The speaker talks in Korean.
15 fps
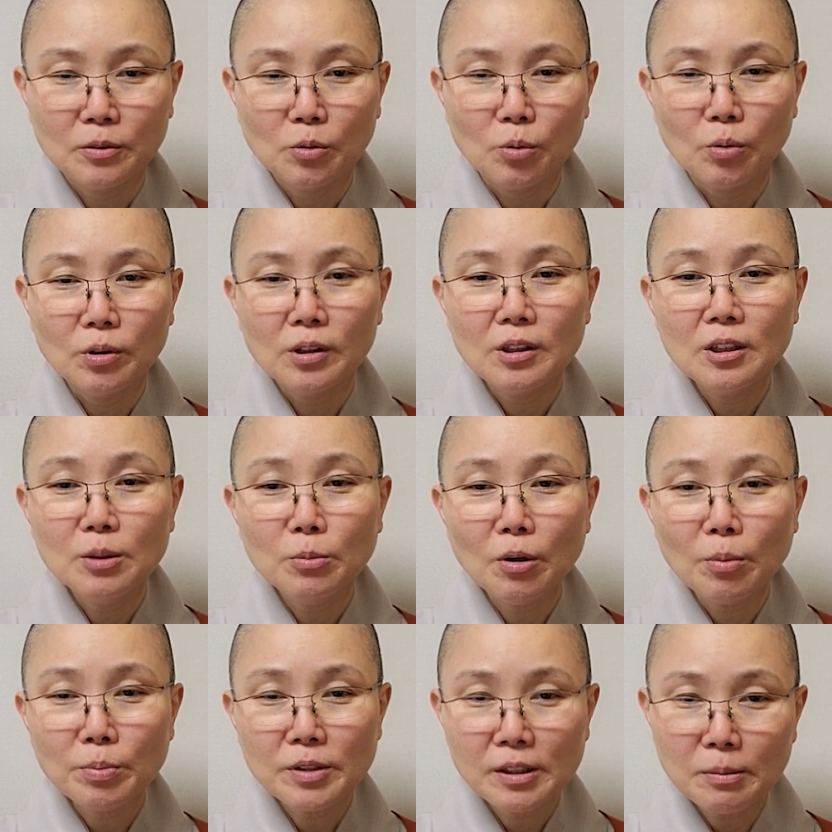또
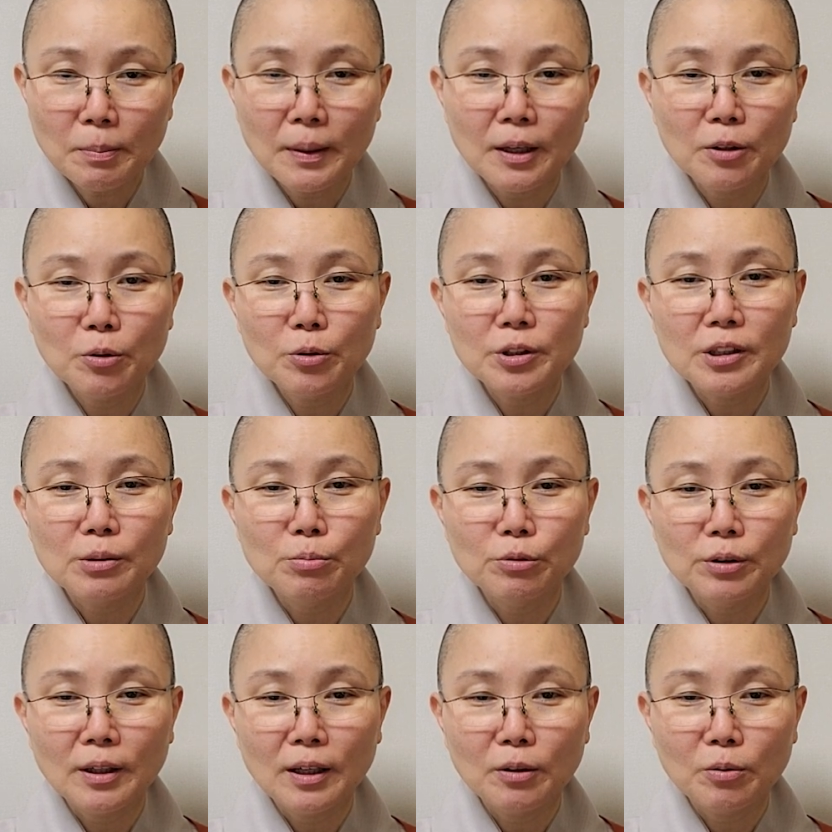끊임없이 말로
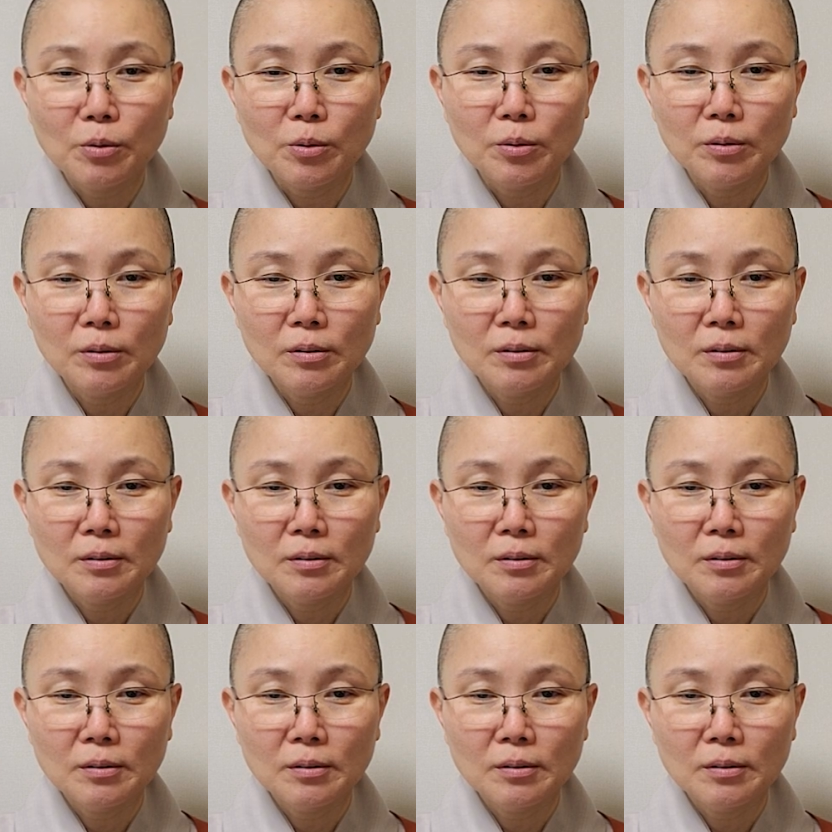질문하고.